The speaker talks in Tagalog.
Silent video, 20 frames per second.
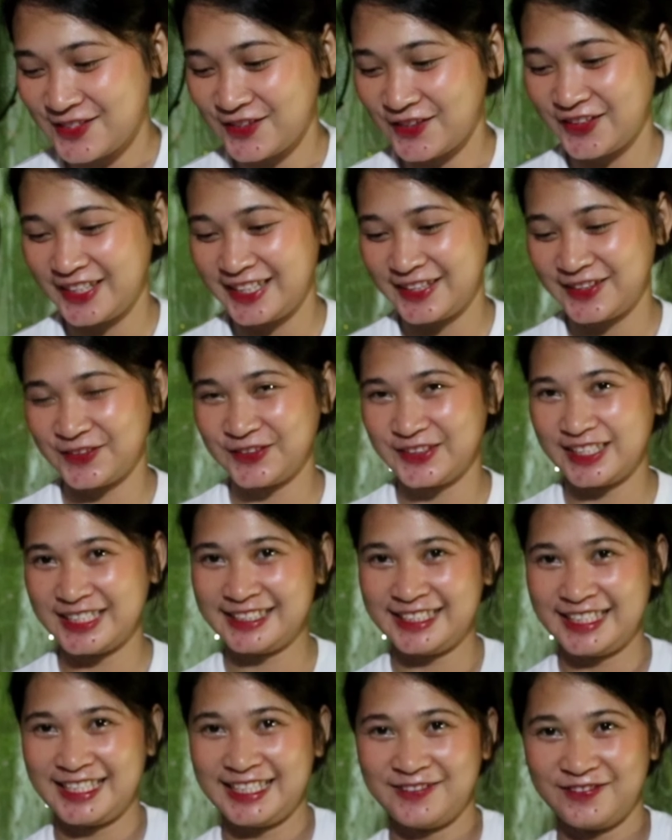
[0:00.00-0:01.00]
so, ito na
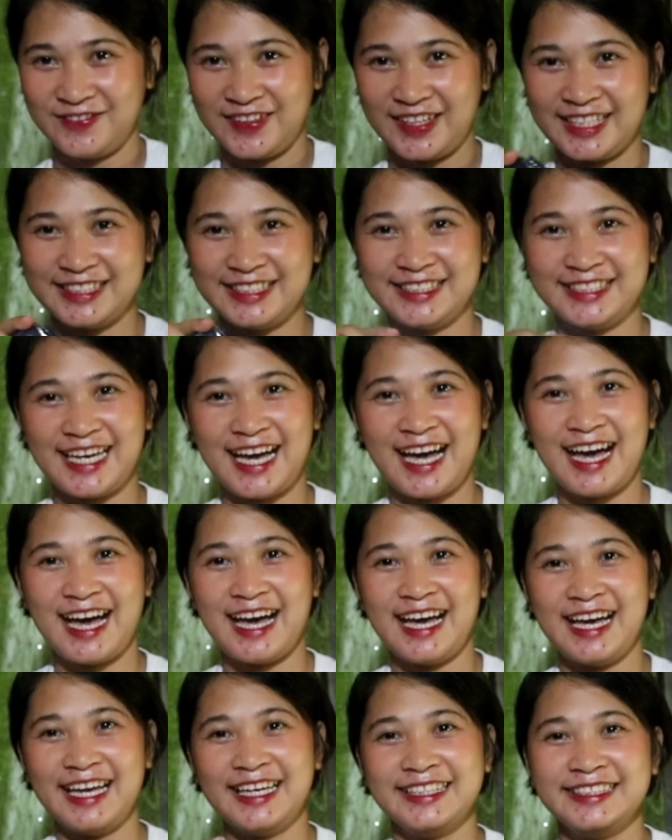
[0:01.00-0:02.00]
sila mga
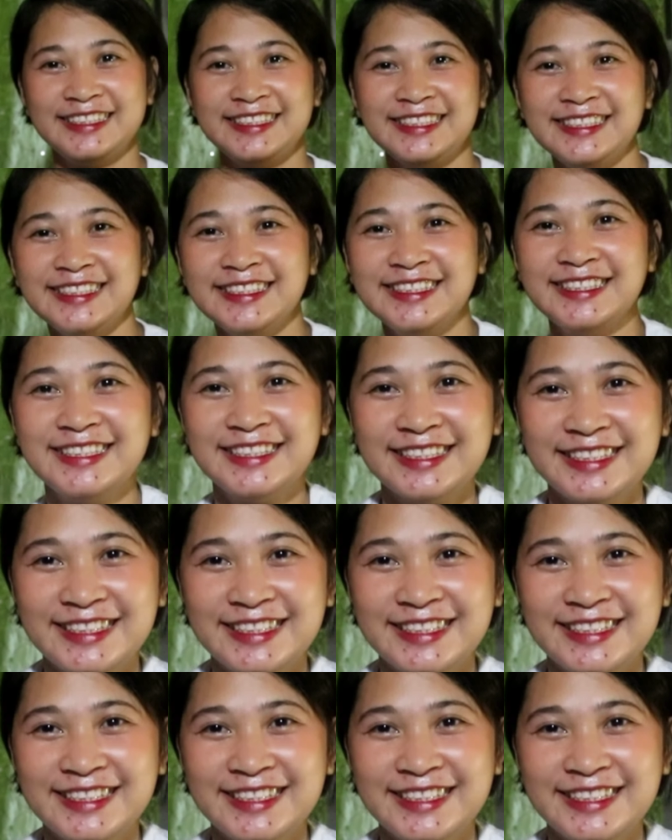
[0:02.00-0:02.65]
jay.